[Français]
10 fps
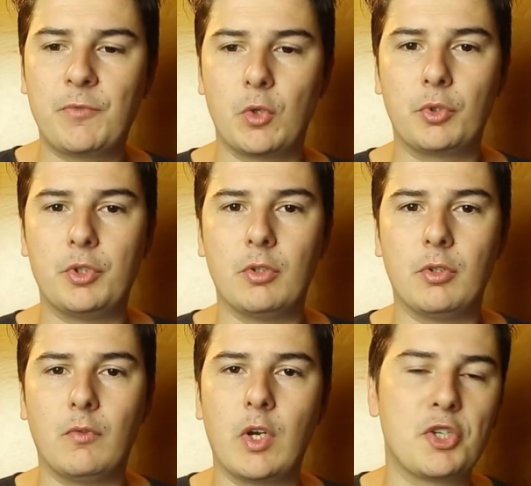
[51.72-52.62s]
Donc
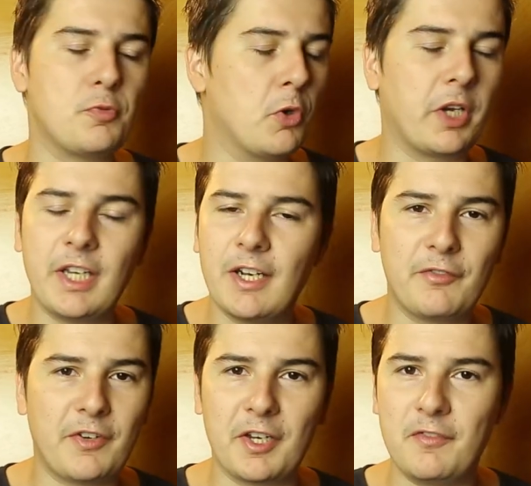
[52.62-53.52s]
euh, voilà, je me régale
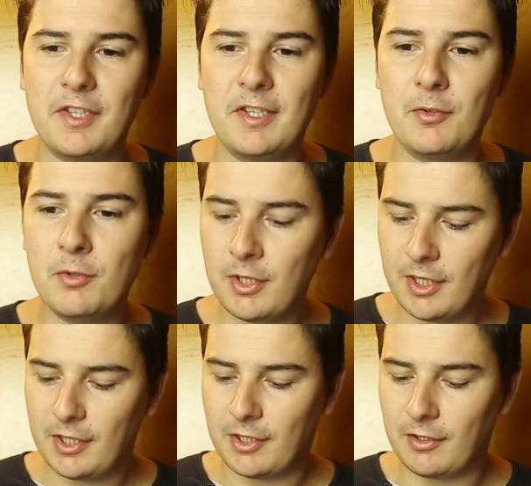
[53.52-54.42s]
à faire les vidéos,
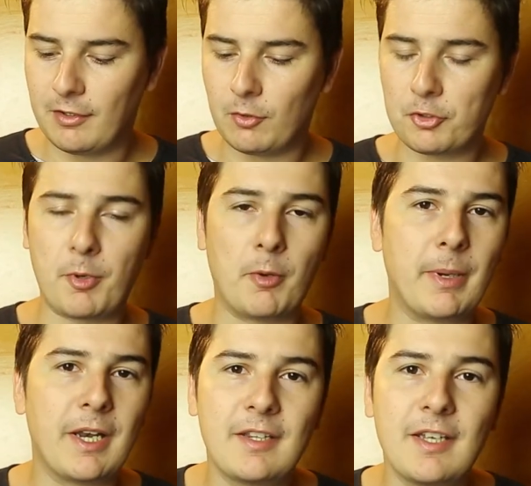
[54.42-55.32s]
euh, on se prend
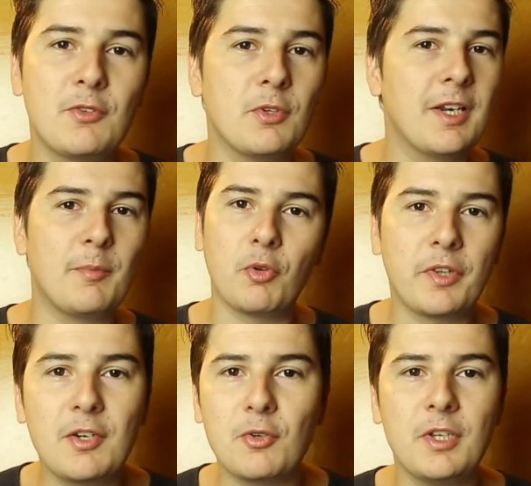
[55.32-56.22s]
pas la tête, on est là pour
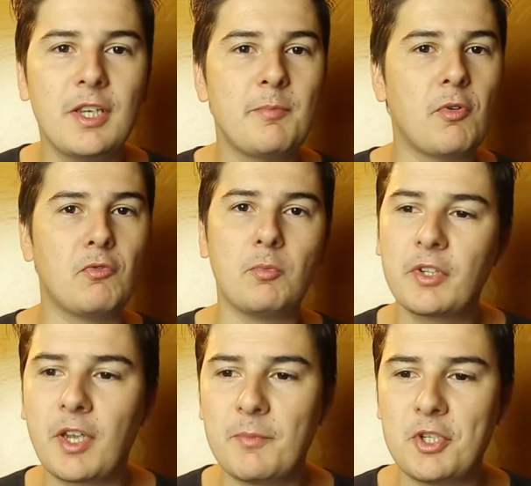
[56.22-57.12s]
déconner, pour vous
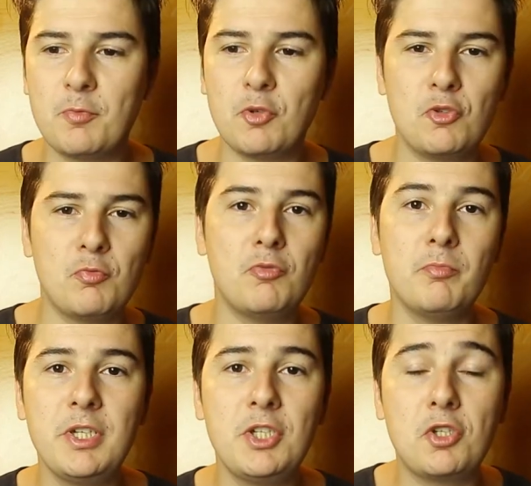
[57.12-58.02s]
montrer un petit peu du
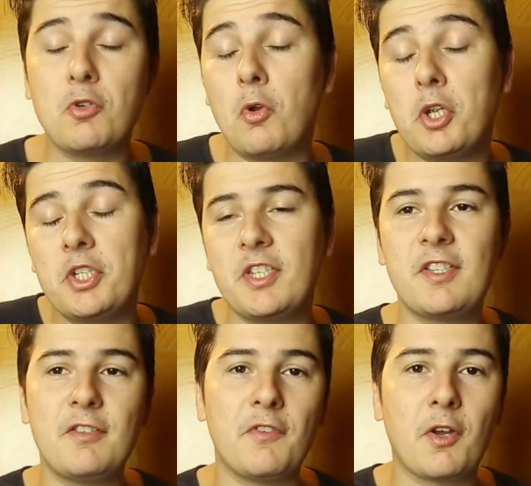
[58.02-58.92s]
Boom Beach, et
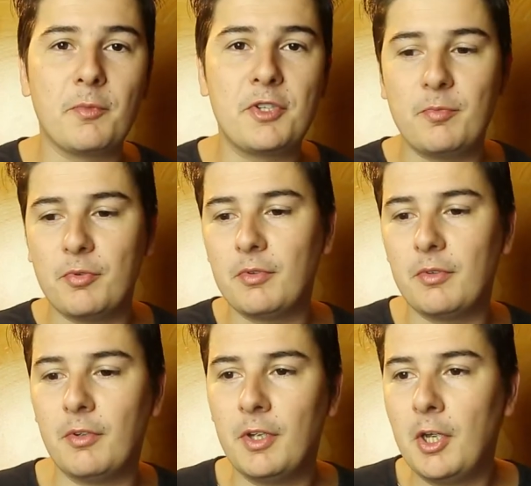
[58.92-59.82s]
j'essaie de faire un petit
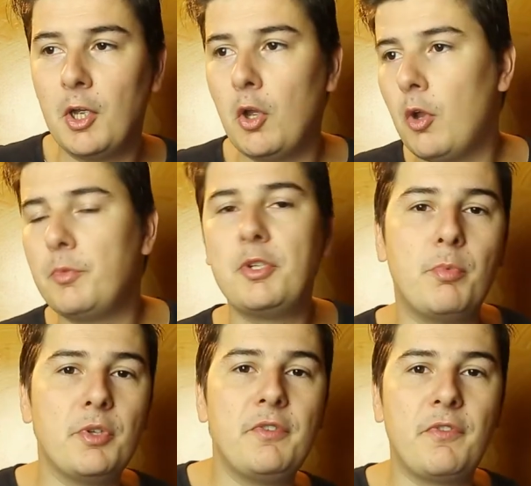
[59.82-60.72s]
peu petit
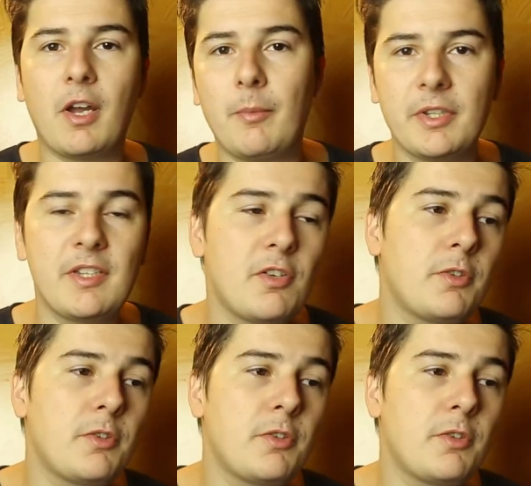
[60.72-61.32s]
peu différemment des